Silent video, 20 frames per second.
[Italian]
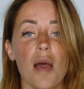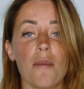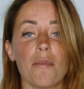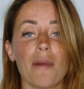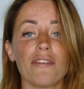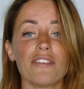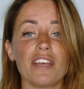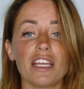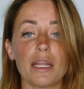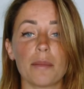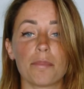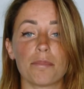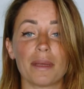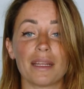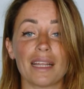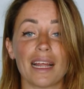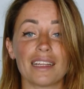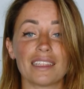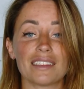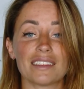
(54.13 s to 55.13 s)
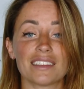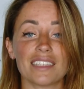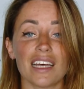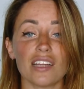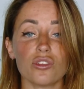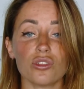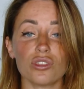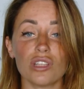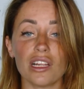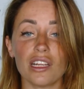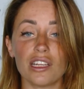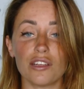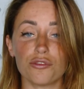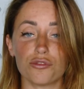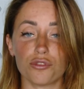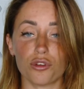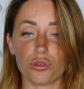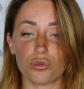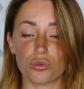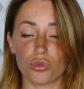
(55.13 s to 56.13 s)
ma viene penalizzato
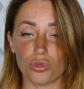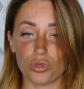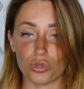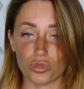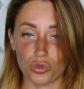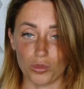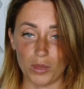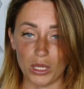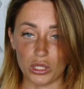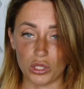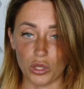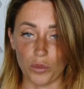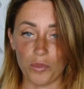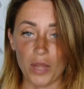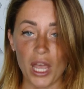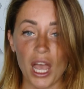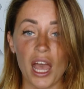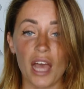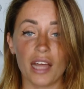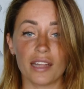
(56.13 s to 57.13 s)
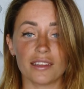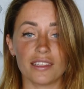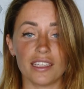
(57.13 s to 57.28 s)
dall'infortunio subito.